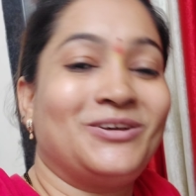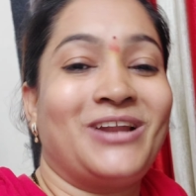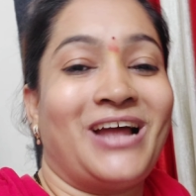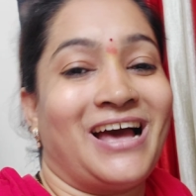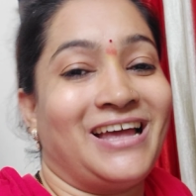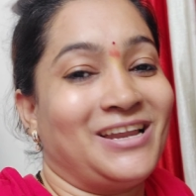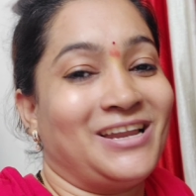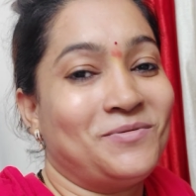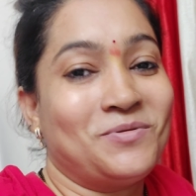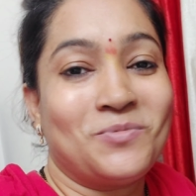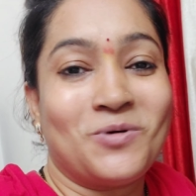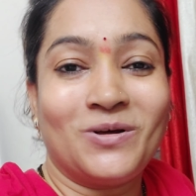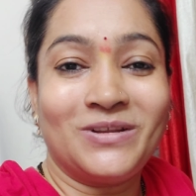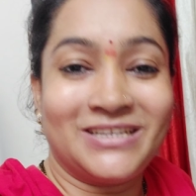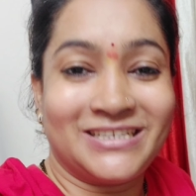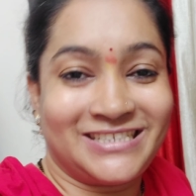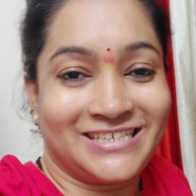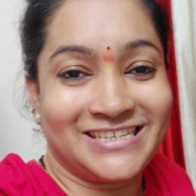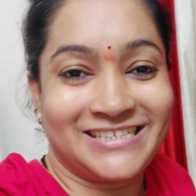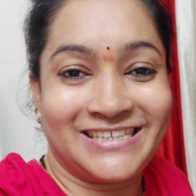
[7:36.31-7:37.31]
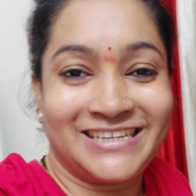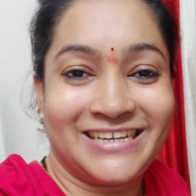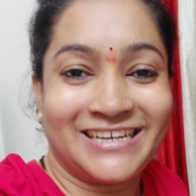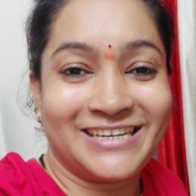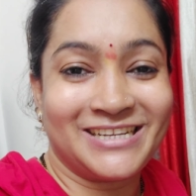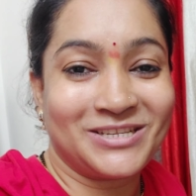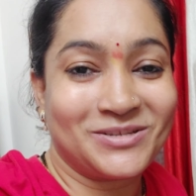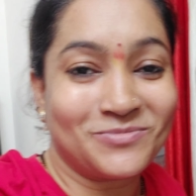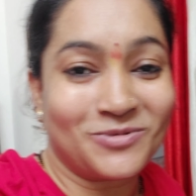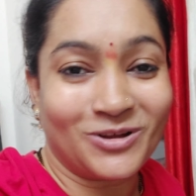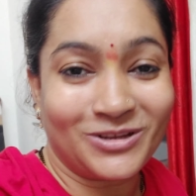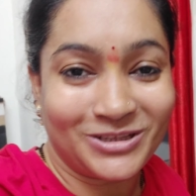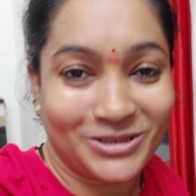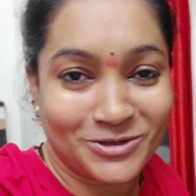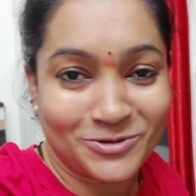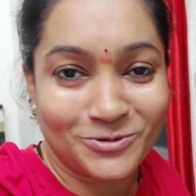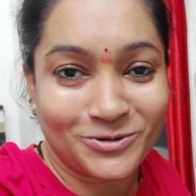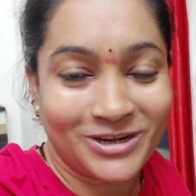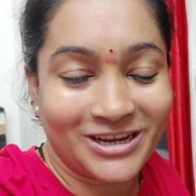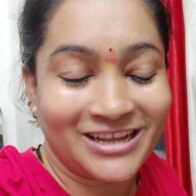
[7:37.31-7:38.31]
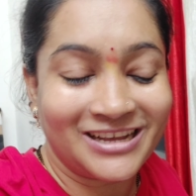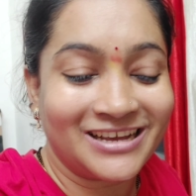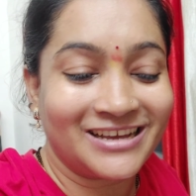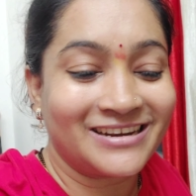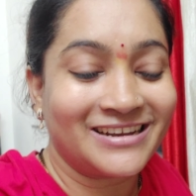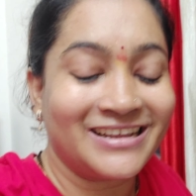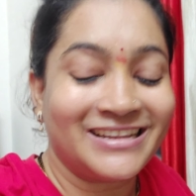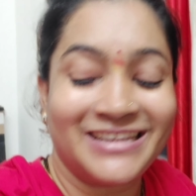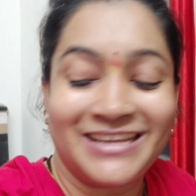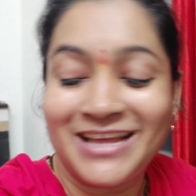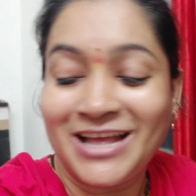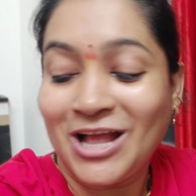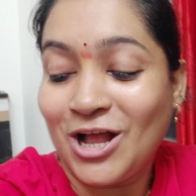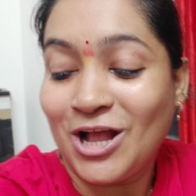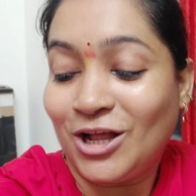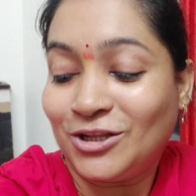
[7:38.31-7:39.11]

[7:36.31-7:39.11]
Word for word: और आर्या भी बहुत अच्छे से कर रही थी बहुत क्यूटली कर रही थी